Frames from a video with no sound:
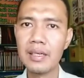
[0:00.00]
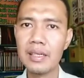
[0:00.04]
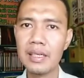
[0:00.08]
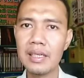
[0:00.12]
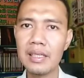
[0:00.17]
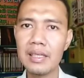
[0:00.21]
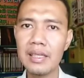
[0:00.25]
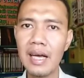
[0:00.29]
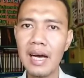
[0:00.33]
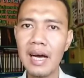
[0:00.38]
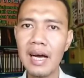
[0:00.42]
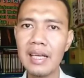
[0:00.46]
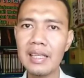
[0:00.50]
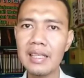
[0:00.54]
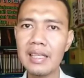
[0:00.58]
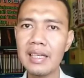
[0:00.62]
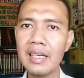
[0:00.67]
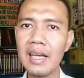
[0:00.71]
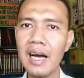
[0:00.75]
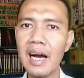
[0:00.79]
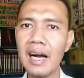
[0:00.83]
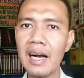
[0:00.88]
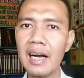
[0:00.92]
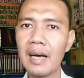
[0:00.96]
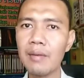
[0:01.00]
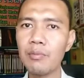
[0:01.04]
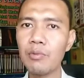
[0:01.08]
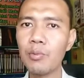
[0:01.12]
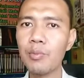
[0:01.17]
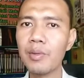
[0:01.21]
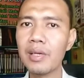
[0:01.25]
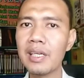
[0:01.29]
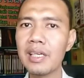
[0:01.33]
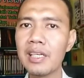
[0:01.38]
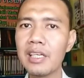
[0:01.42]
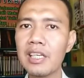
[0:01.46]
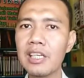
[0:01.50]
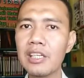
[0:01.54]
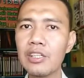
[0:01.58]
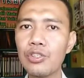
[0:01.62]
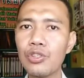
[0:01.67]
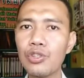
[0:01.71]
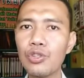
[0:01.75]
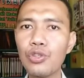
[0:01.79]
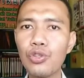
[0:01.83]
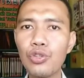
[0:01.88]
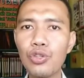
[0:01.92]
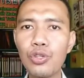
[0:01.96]
kita tidak akan memiliki
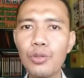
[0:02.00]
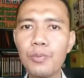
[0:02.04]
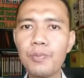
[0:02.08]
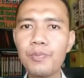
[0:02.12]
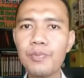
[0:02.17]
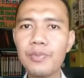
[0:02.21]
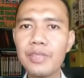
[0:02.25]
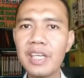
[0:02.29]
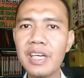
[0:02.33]
cukup